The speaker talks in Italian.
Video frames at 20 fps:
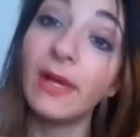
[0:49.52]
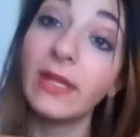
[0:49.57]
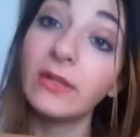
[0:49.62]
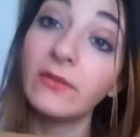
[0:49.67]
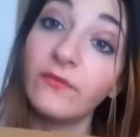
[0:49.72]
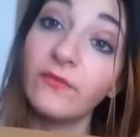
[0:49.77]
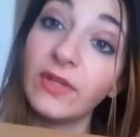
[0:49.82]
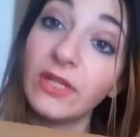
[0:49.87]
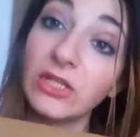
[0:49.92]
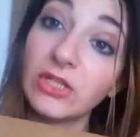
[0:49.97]
Ma
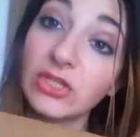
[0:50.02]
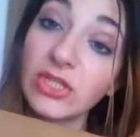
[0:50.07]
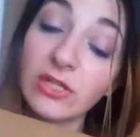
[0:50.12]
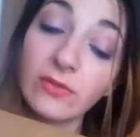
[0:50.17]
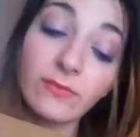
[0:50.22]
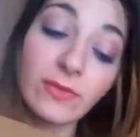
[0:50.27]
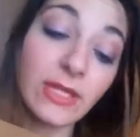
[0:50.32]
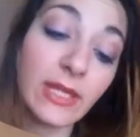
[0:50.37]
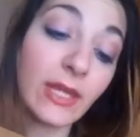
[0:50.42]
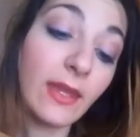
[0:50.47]
non
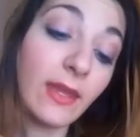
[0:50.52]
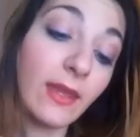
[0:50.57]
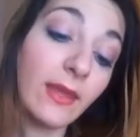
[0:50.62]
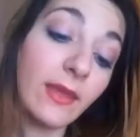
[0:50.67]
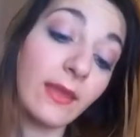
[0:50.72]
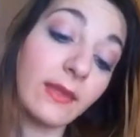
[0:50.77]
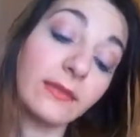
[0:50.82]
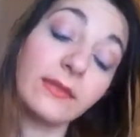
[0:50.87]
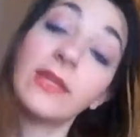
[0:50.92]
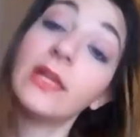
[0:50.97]
finisce qui.
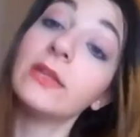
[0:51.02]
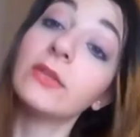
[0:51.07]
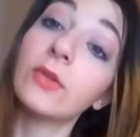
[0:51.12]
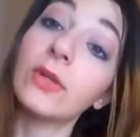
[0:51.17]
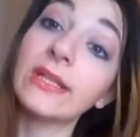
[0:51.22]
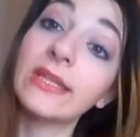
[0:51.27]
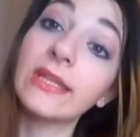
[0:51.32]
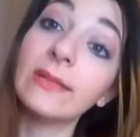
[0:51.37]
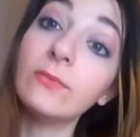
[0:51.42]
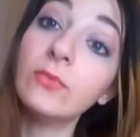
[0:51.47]

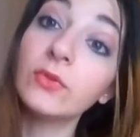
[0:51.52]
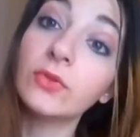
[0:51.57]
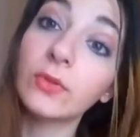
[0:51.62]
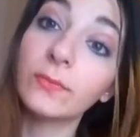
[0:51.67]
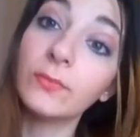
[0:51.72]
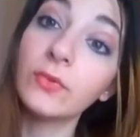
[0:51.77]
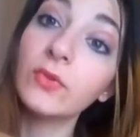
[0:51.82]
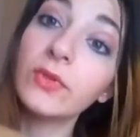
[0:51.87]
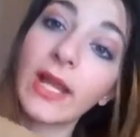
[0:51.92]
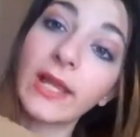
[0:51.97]
Dentro il
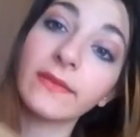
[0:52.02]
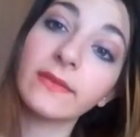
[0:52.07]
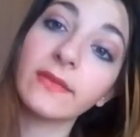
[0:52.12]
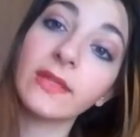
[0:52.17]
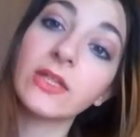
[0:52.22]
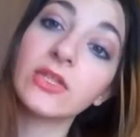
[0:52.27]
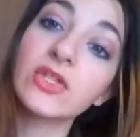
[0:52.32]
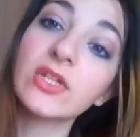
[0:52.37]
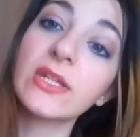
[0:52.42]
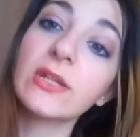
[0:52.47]
tabuto più
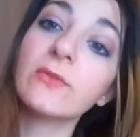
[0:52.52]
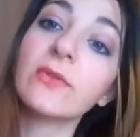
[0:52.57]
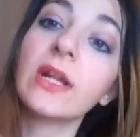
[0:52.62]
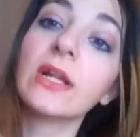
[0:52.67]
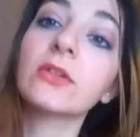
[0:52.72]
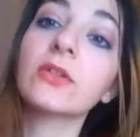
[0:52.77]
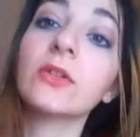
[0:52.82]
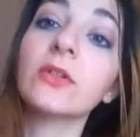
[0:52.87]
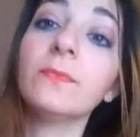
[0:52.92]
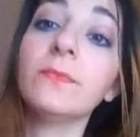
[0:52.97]
grande ce n'è un
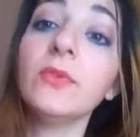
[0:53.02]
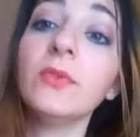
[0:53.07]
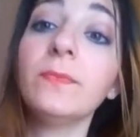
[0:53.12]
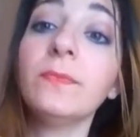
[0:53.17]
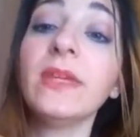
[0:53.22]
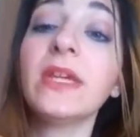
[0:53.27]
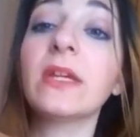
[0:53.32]
altro più